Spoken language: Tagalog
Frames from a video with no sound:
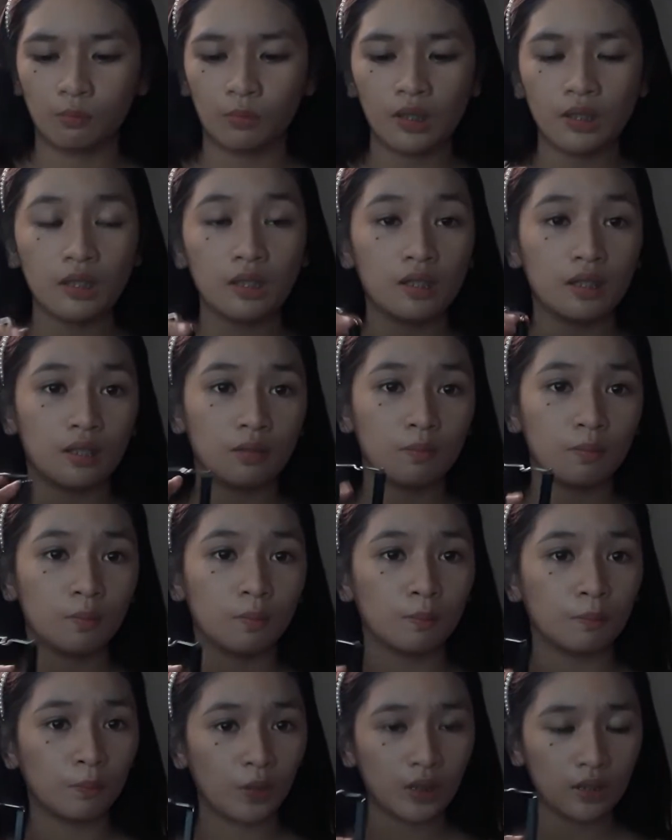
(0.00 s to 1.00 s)
Pwede din.
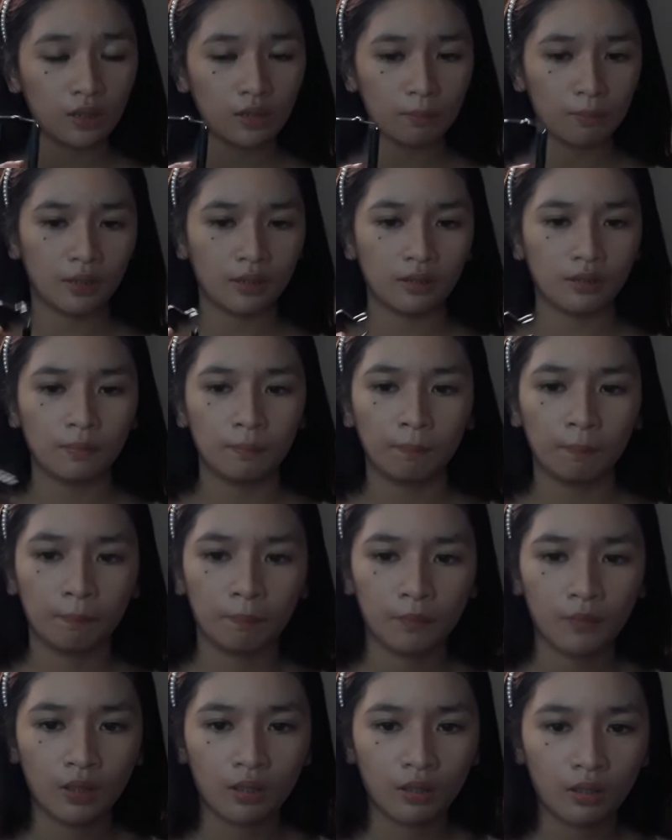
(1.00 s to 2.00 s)
Pwede naman.
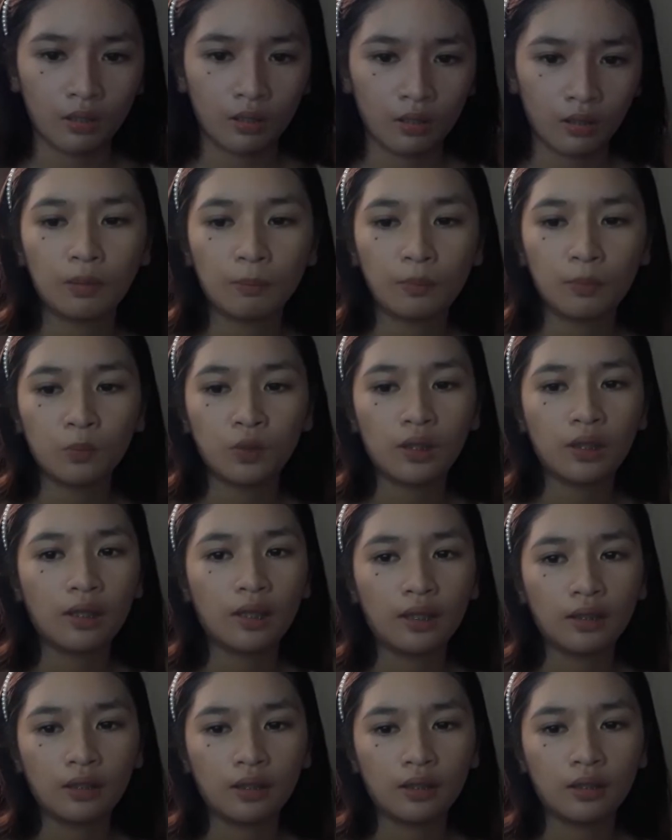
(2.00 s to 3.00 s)
Tabi muna
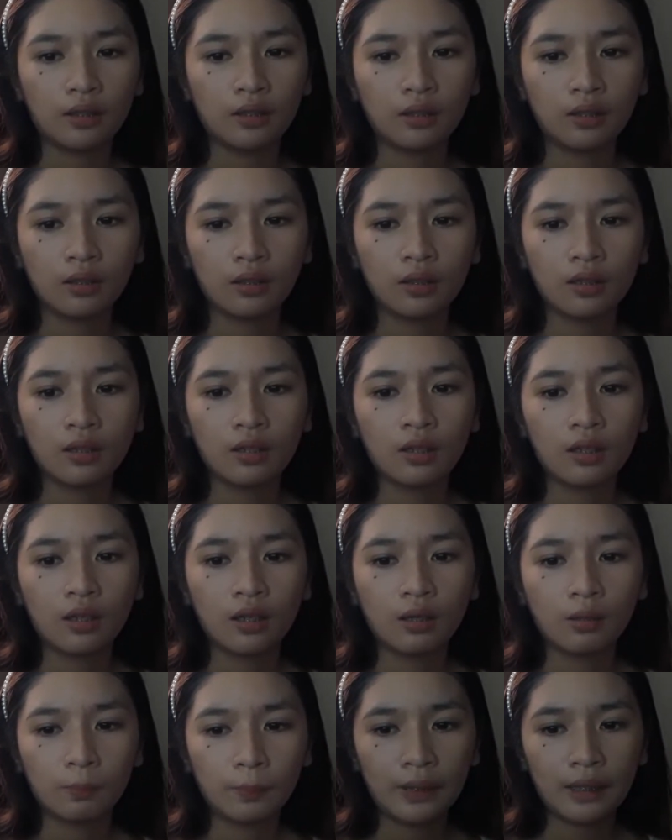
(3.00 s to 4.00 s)
natin.
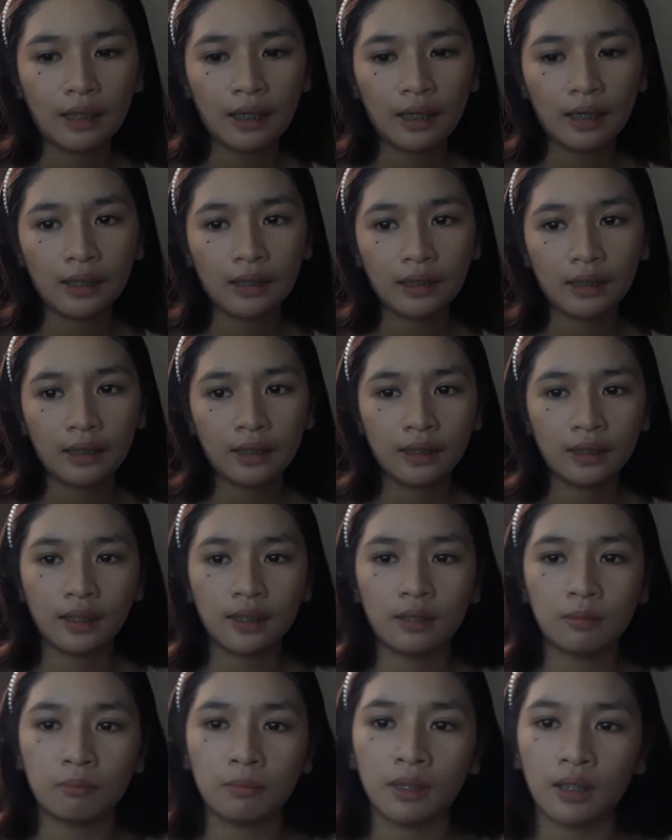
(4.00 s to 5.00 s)
Ang pinaka hinihintay
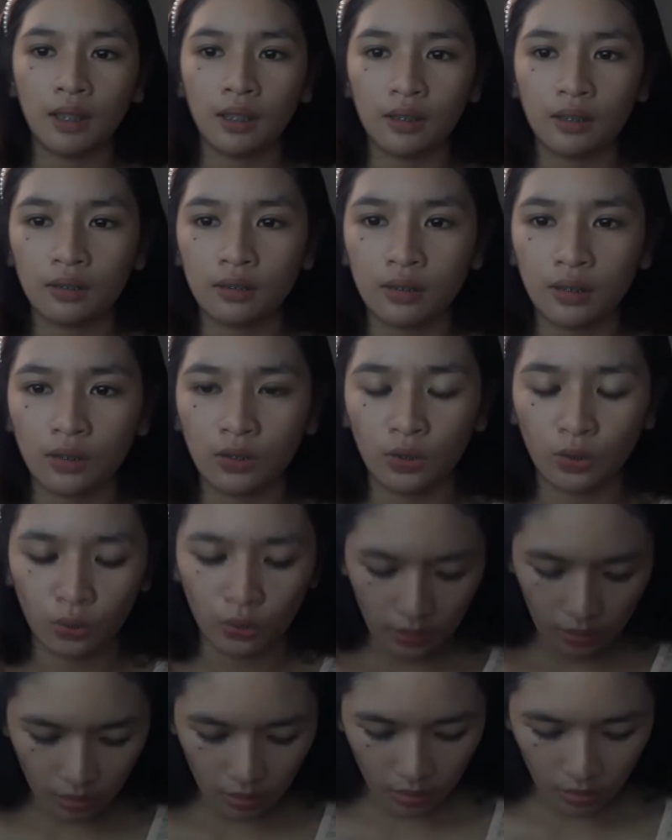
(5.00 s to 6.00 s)
naman natin dito
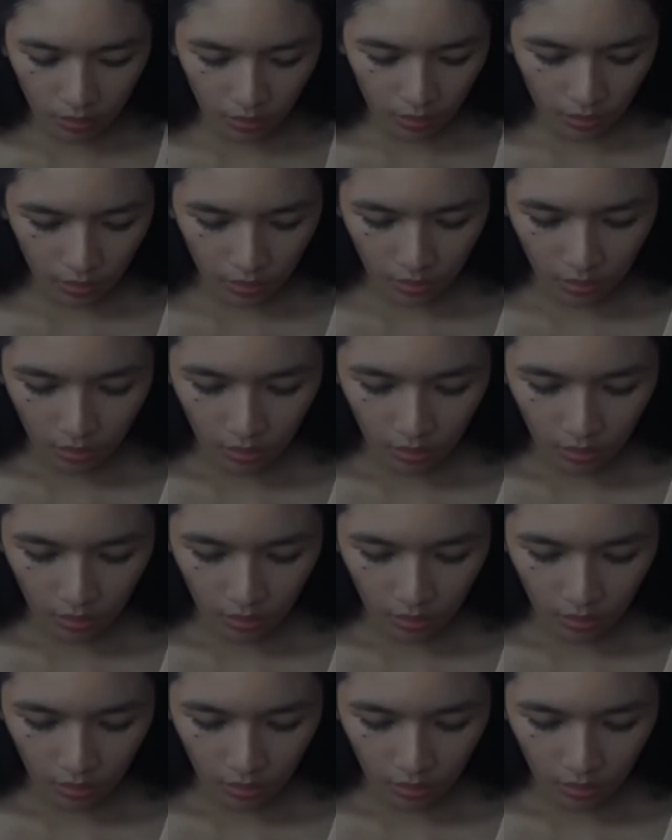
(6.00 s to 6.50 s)
is